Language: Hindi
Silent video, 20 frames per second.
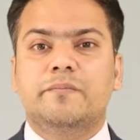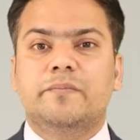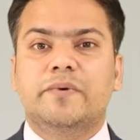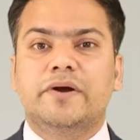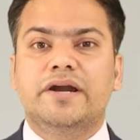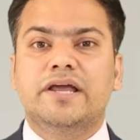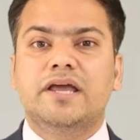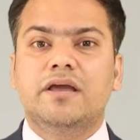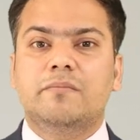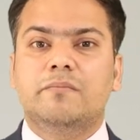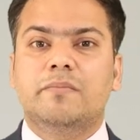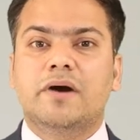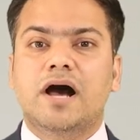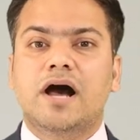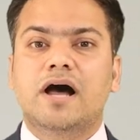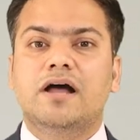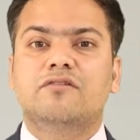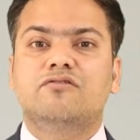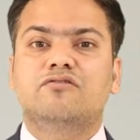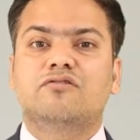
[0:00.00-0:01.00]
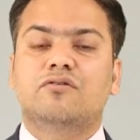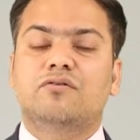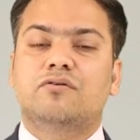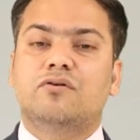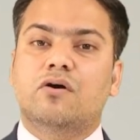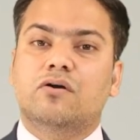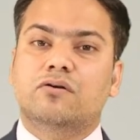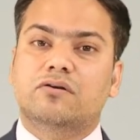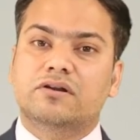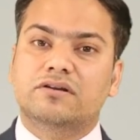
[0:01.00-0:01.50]
बड़ी बात जो
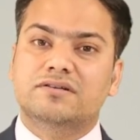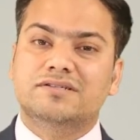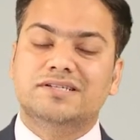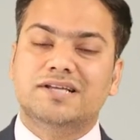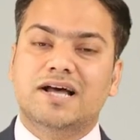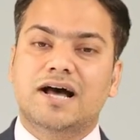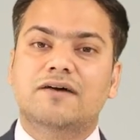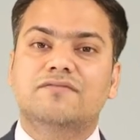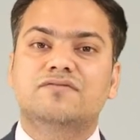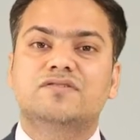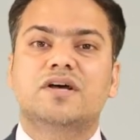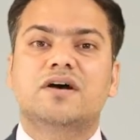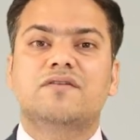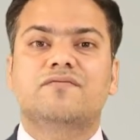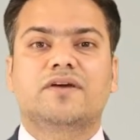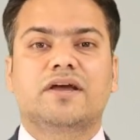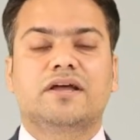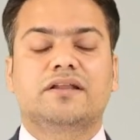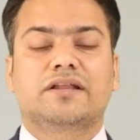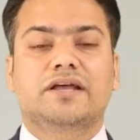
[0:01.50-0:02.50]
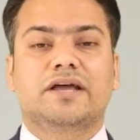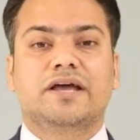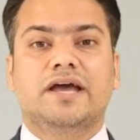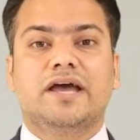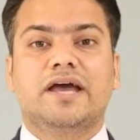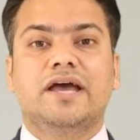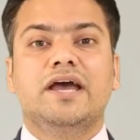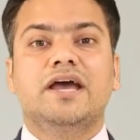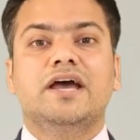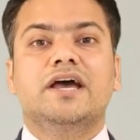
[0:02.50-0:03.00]
डॉक्टर साफ साफ कहते हैं